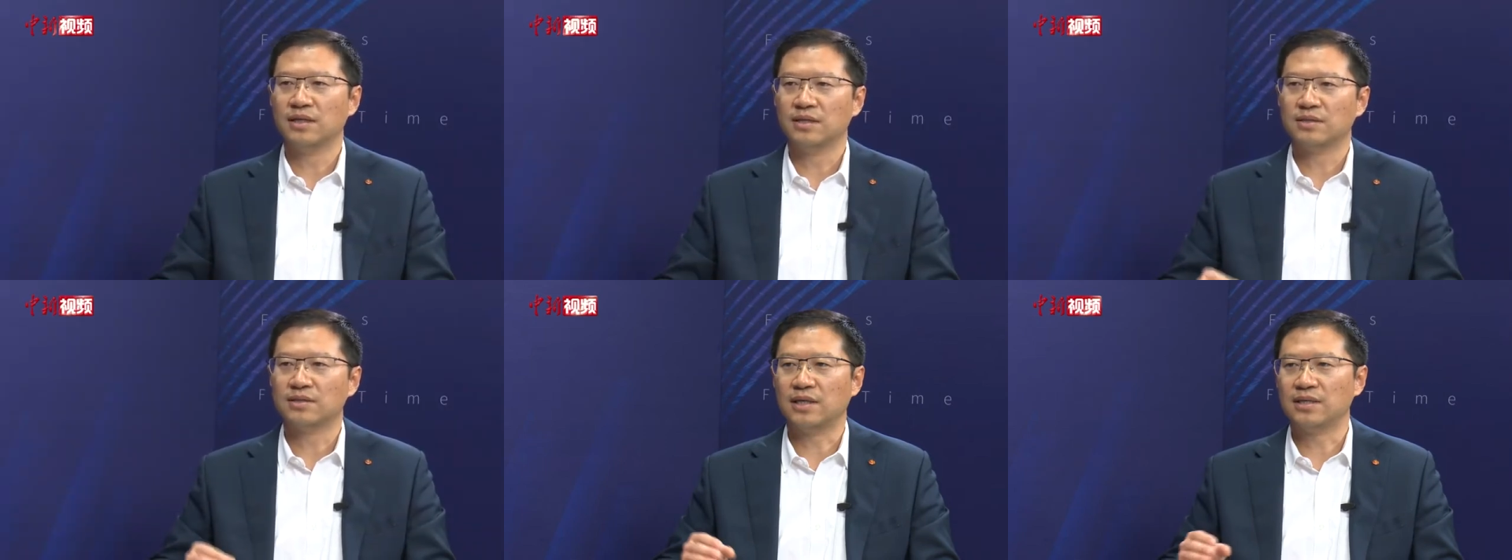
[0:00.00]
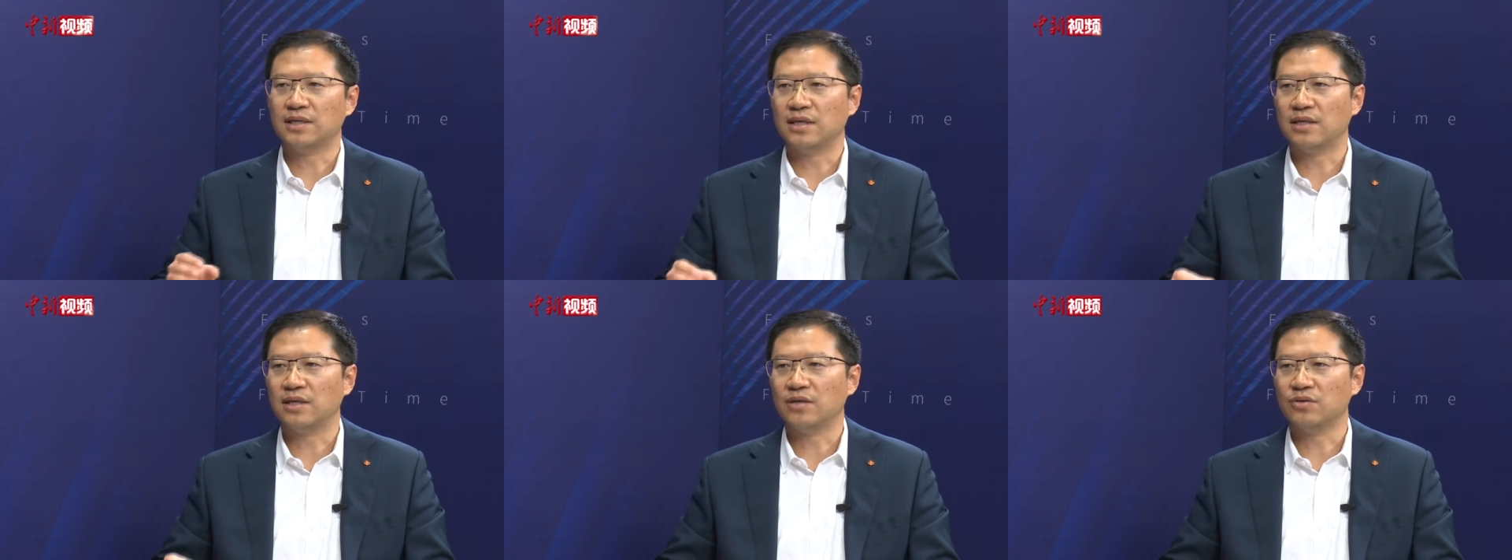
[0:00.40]
再
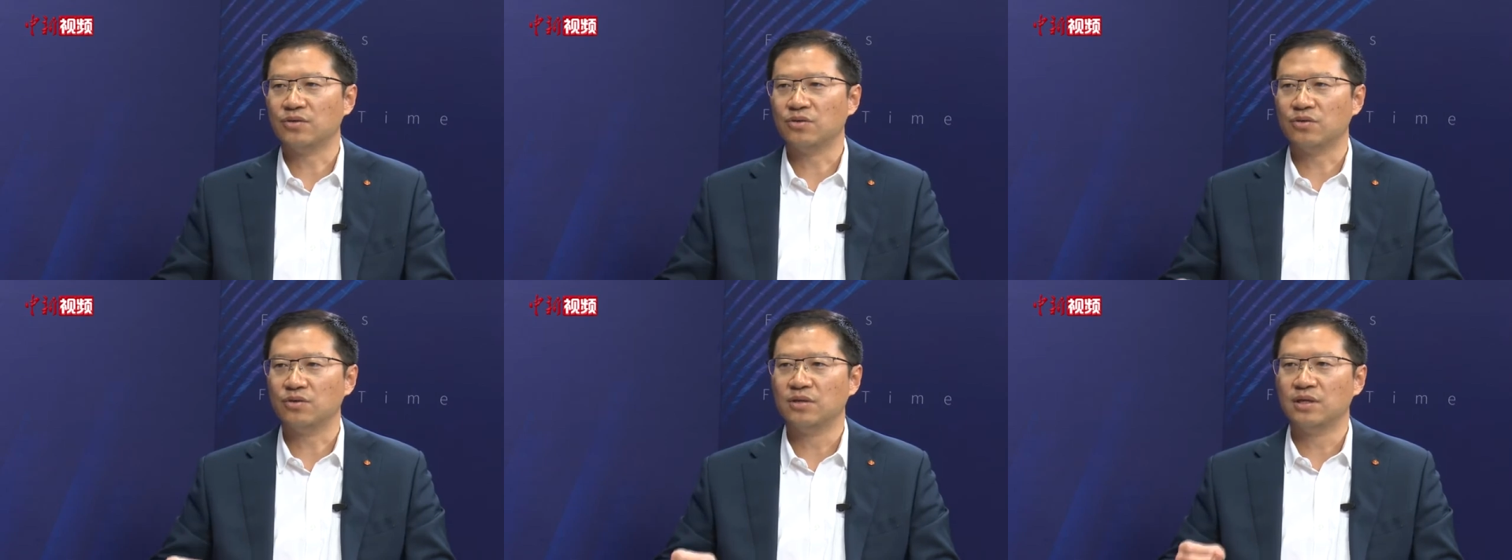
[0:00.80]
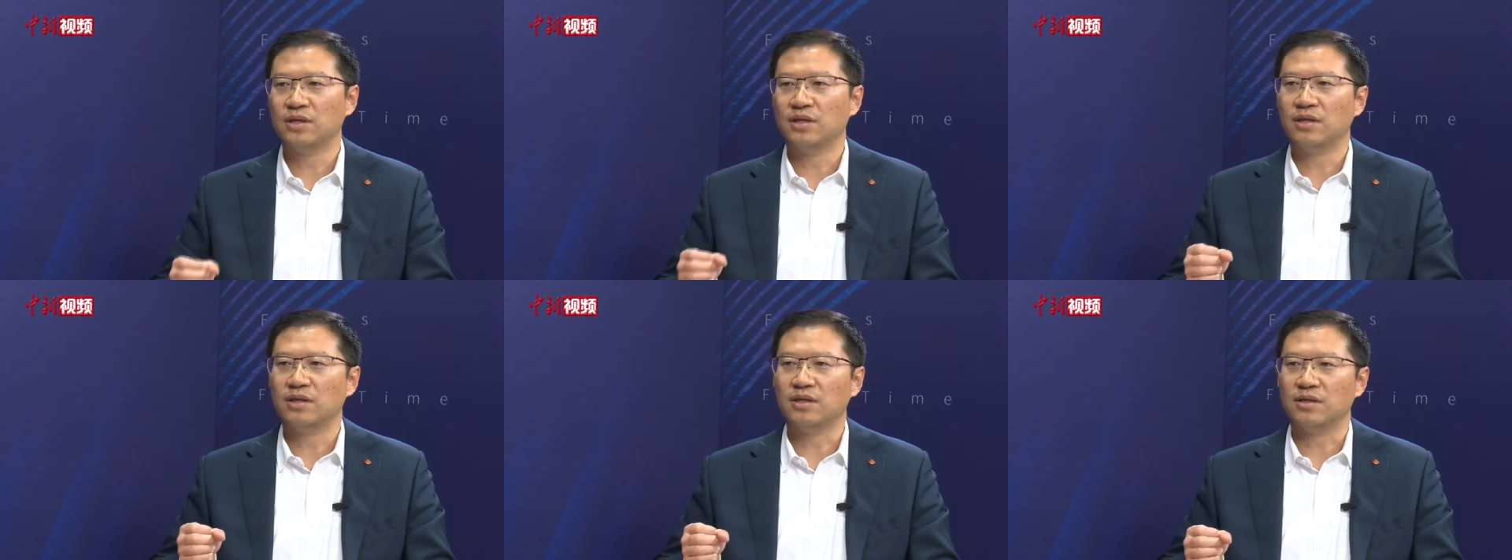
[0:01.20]
加上有，
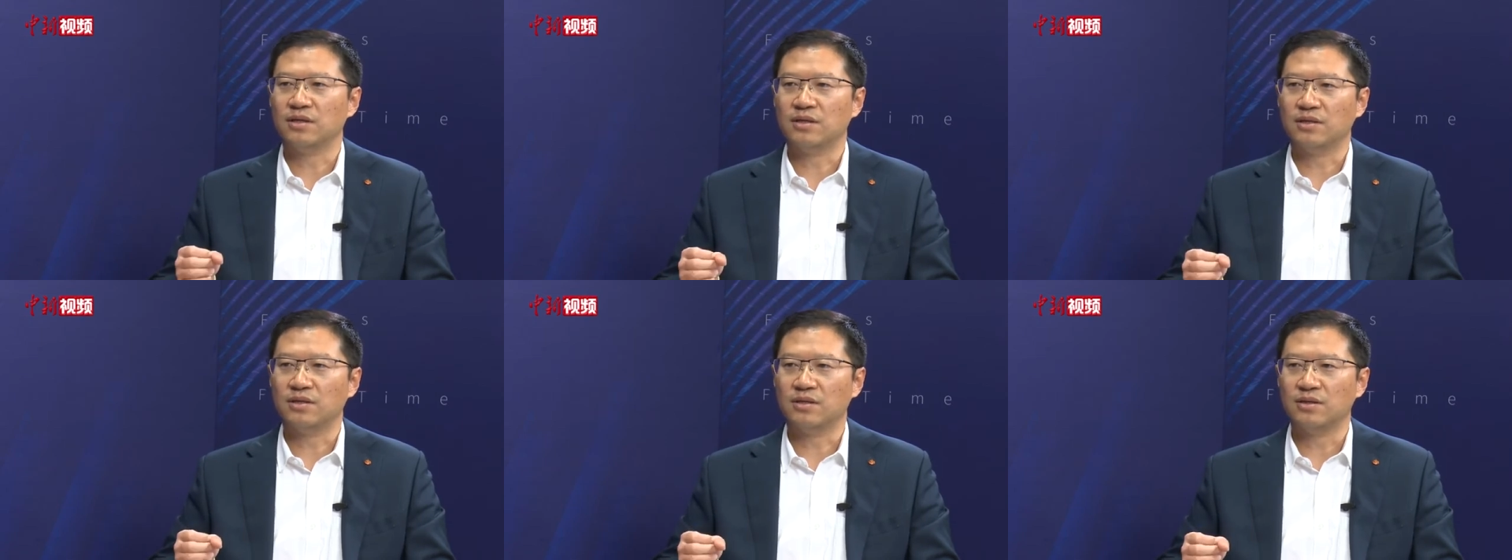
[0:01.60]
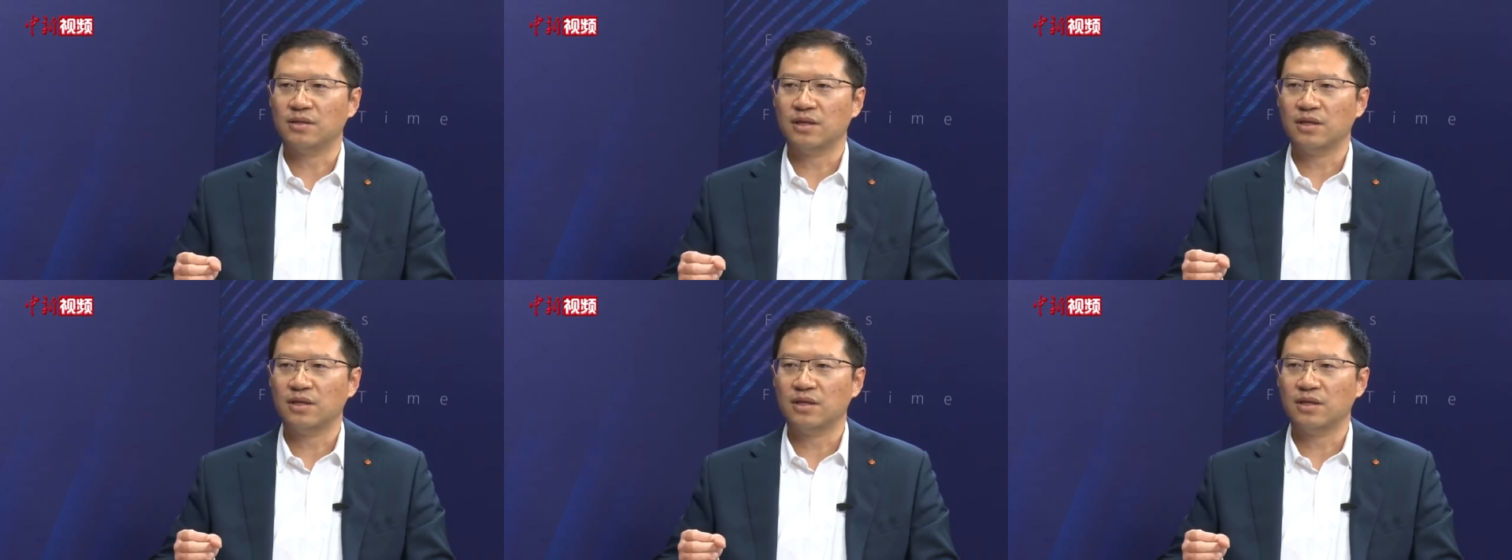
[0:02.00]
呃，